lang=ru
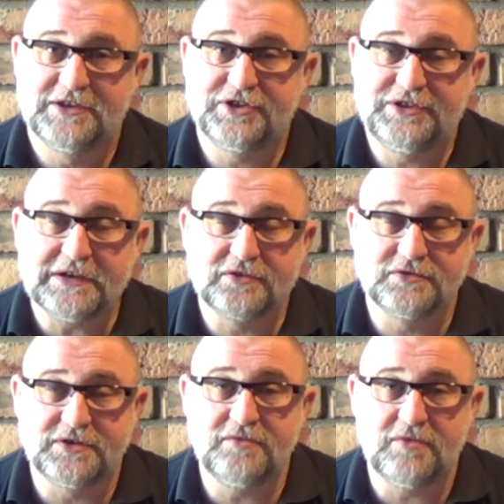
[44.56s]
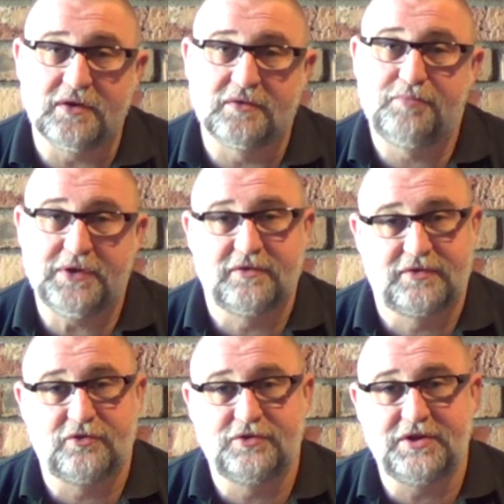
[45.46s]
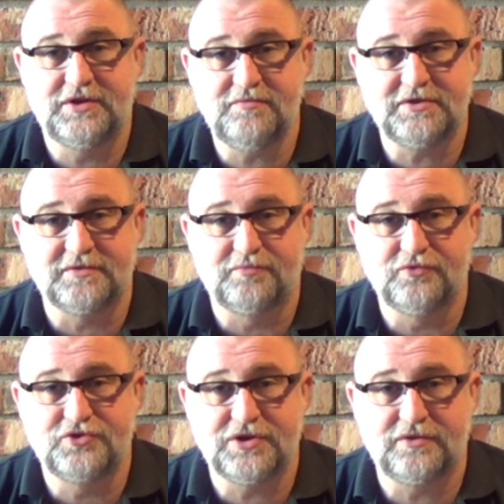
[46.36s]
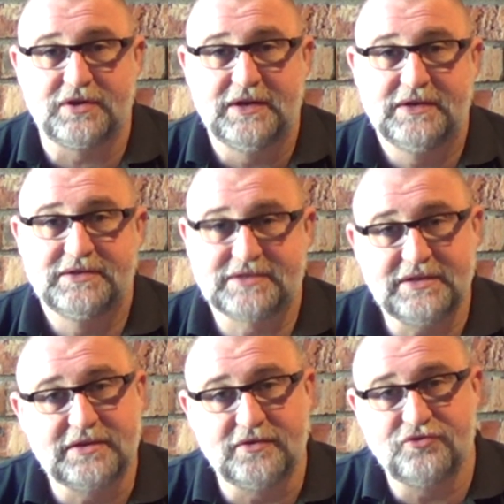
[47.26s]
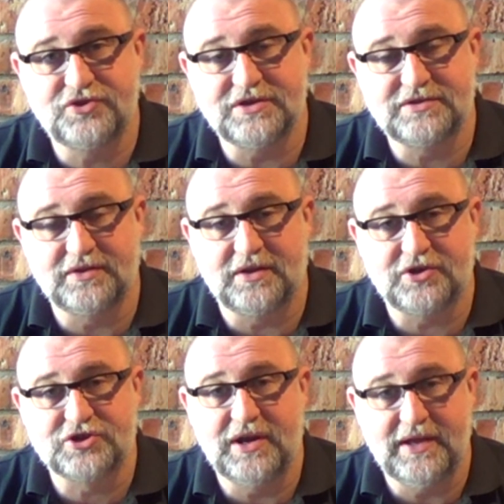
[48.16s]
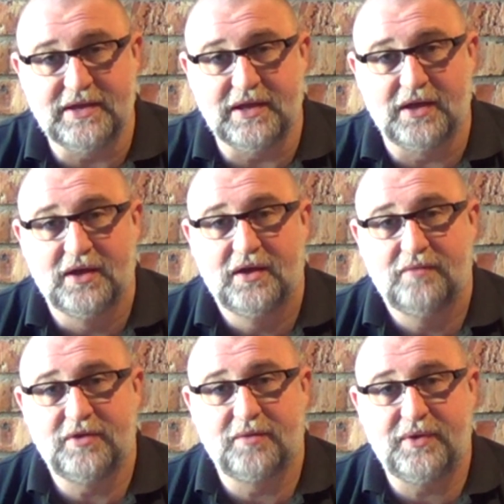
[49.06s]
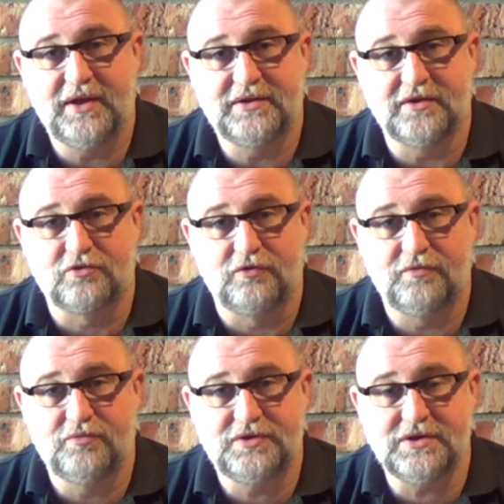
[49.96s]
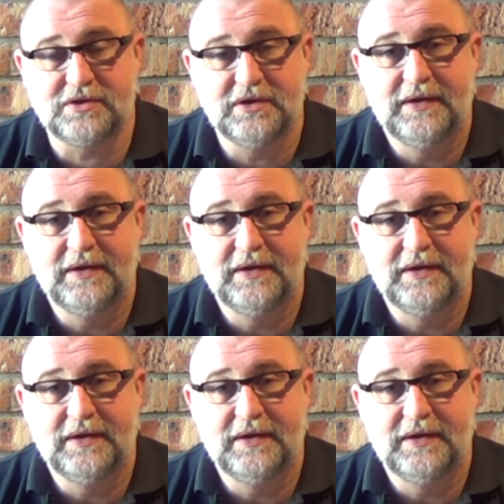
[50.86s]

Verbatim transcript: Значит, те, кто занимают первое, второе, третье место, получают скидки на участие на наше летнее мероприятие «Трофи Бутик».